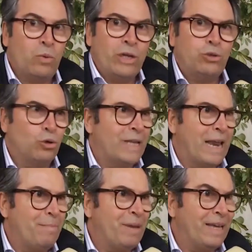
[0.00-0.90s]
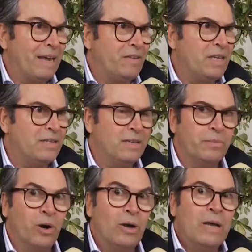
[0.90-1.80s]
Questo sarebbe
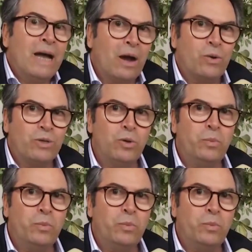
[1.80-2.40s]
gravissimo. A questo